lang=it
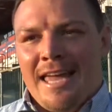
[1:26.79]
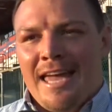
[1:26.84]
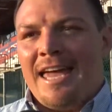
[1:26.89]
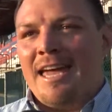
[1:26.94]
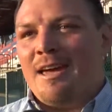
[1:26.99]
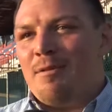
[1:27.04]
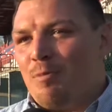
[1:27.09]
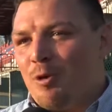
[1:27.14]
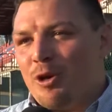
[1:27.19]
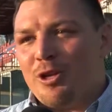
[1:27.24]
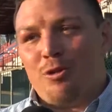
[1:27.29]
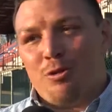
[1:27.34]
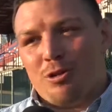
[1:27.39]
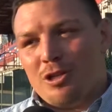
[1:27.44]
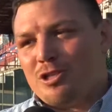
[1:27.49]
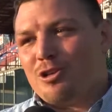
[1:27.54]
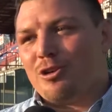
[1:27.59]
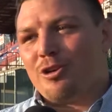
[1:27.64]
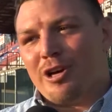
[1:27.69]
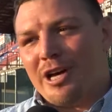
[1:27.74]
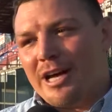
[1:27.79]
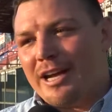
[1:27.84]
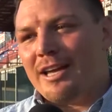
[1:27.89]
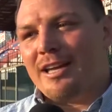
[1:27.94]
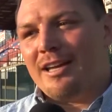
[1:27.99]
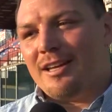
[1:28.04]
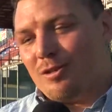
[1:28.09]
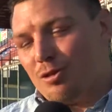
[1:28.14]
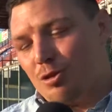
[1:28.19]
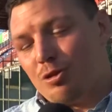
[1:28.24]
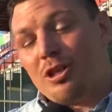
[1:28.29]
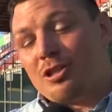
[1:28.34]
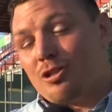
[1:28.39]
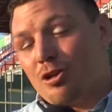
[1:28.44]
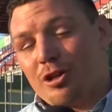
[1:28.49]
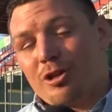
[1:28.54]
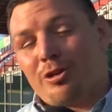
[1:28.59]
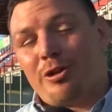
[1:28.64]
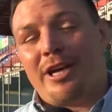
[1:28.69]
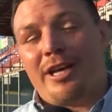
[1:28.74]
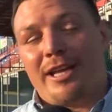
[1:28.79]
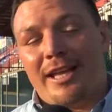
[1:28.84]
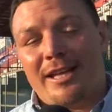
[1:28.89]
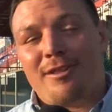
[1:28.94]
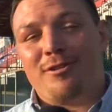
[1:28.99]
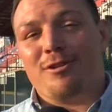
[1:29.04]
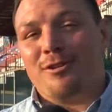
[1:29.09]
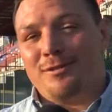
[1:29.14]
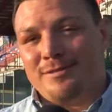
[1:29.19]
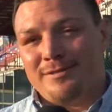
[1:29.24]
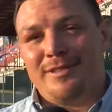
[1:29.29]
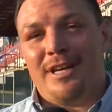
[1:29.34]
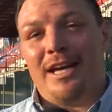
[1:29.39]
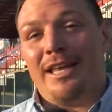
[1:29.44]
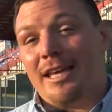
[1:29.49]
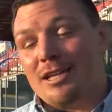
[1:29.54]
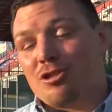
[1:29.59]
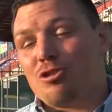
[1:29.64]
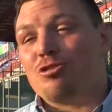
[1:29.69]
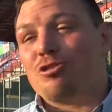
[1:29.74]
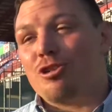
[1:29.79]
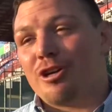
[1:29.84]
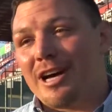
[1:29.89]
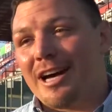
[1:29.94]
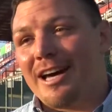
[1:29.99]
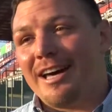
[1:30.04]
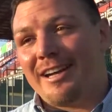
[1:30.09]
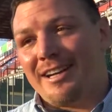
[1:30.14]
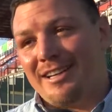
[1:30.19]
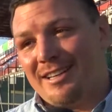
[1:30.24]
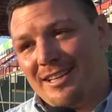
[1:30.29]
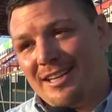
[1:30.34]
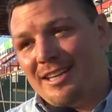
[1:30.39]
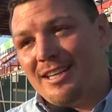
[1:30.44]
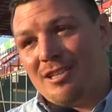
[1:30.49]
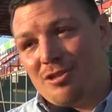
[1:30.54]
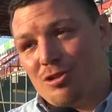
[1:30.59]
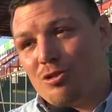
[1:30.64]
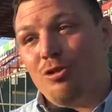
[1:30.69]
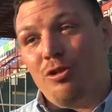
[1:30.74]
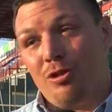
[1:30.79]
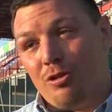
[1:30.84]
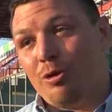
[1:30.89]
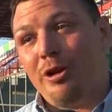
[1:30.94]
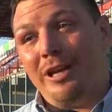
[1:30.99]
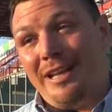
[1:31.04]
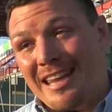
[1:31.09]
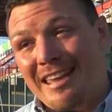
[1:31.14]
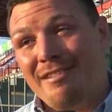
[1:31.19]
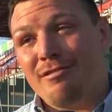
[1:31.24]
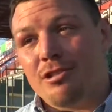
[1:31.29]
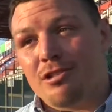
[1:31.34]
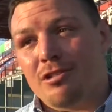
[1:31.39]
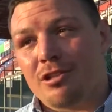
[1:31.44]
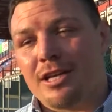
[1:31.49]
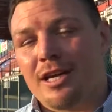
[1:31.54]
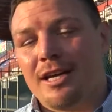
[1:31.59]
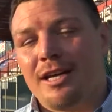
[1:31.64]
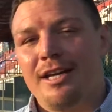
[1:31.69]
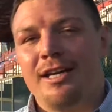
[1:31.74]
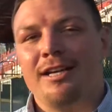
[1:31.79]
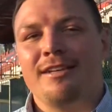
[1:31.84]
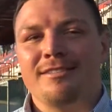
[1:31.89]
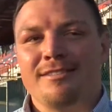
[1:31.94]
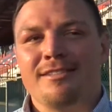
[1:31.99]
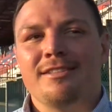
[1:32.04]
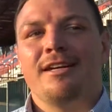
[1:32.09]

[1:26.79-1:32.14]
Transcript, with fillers: e poi tutti i, giocare, tutti i giocatori hanno detto adesso giocare, adesso noi devi giocare